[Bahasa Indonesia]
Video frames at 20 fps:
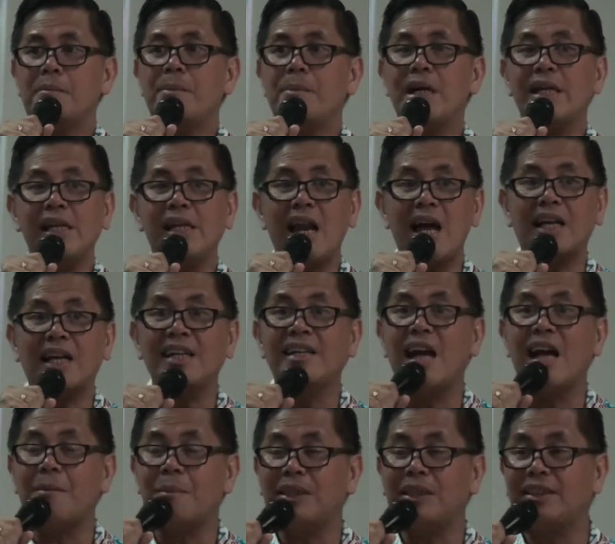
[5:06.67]
Menghilangkan
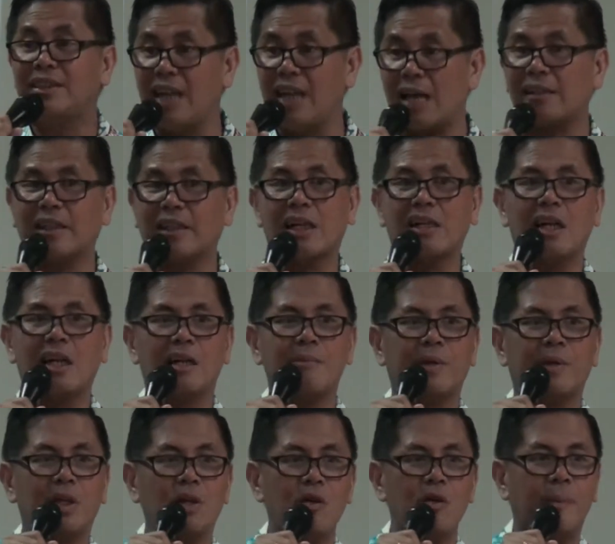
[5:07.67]
damai sejahtera
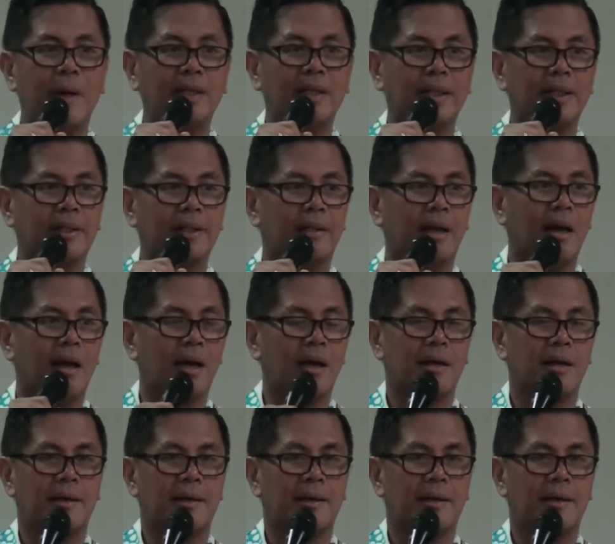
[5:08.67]
dalam kehidupan kita.